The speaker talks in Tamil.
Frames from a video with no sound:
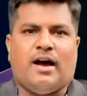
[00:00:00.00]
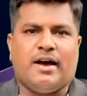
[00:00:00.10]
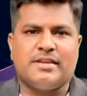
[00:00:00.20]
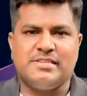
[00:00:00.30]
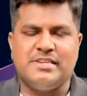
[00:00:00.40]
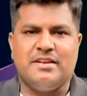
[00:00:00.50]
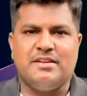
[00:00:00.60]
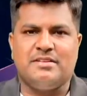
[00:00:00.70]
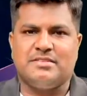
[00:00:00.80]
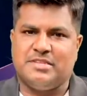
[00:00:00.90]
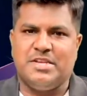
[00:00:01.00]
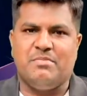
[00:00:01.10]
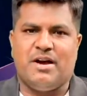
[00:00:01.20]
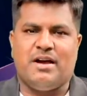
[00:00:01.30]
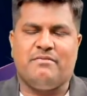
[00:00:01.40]
அரசியல்
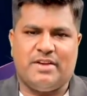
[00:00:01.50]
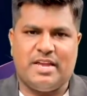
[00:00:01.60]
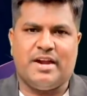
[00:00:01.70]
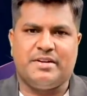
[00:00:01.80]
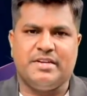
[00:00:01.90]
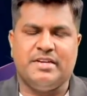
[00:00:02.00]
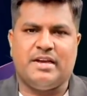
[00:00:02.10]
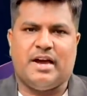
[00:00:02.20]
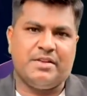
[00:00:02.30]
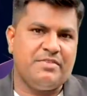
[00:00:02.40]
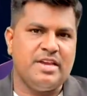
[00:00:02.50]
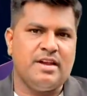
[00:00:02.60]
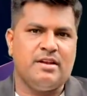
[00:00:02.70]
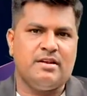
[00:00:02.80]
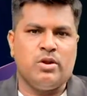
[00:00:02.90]
சினிமா விளையாட்டு
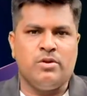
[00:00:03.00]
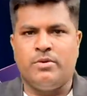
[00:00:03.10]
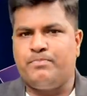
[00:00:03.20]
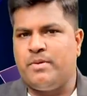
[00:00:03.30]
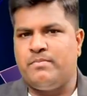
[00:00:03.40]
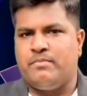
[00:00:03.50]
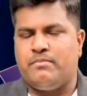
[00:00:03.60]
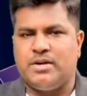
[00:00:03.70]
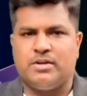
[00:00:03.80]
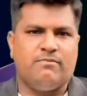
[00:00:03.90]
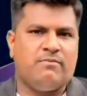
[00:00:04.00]
அறிவியல் தொழில்நுட்பம் மற்றும்